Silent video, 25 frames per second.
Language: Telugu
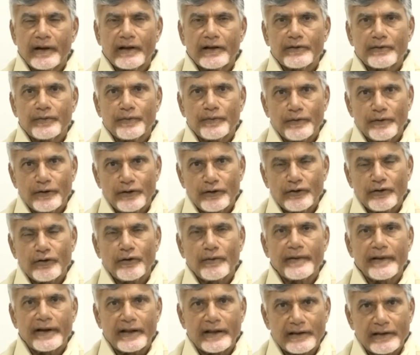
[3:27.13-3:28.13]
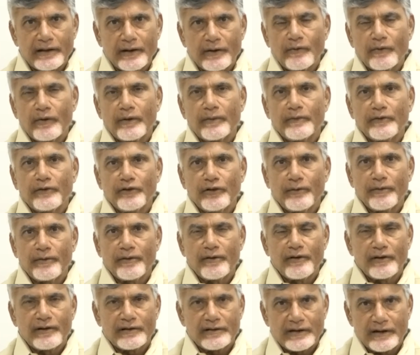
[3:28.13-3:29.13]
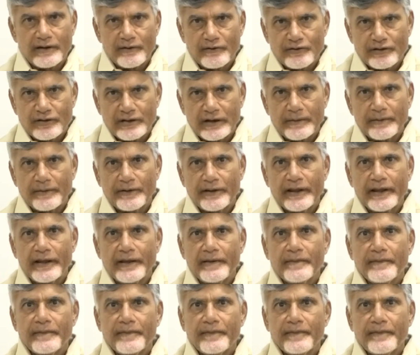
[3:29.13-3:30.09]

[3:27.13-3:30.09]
ఆ స్ఫూర్తితో మనందరం కూడా ముందుకు పోవాల్సిన అవసరం ఉంది